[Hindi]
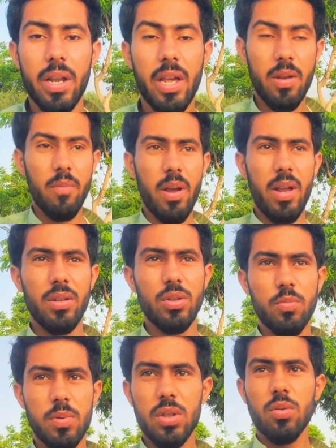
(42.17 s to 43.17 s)
का टाइम है
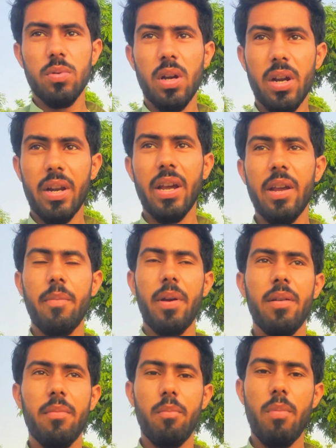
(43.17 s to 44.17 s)
सुबह सुबह के टाइम
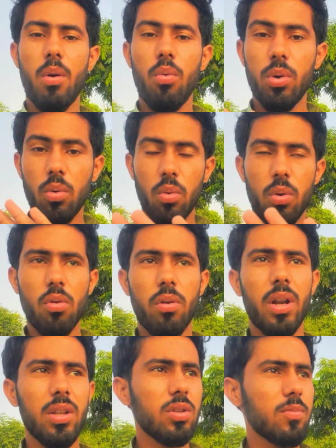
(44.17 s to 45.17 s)
है मैं उठा हूँ क्योंकि
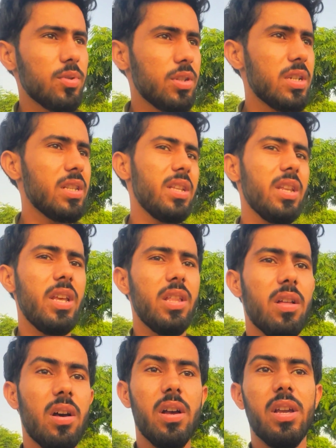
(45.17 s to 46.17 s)
रात को मुझे जल्दी
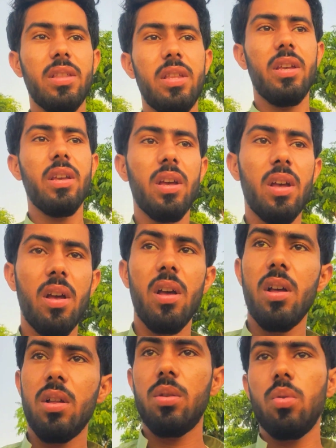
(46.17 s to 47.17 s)
नींद आ गई थी
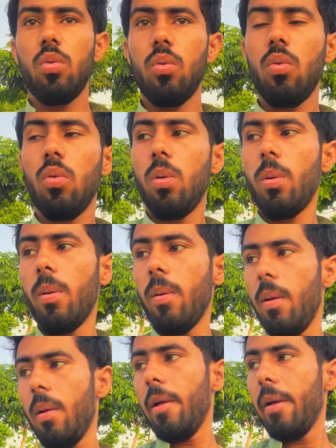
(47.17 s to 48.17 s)
तो
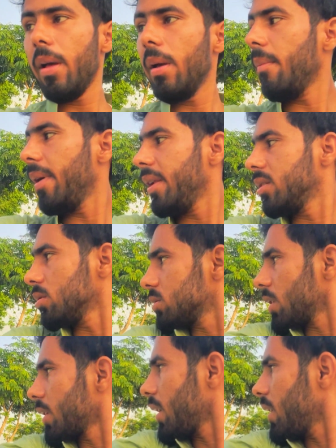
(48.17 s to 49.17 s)
मैंने
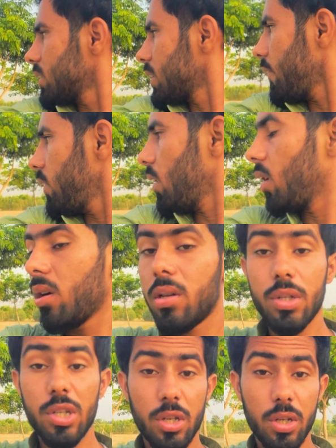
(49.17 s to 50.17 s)
सोचा कि आज का ब्लॉग
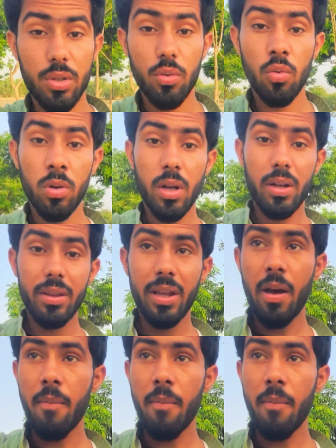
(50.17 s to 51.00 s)
तो शुरू करते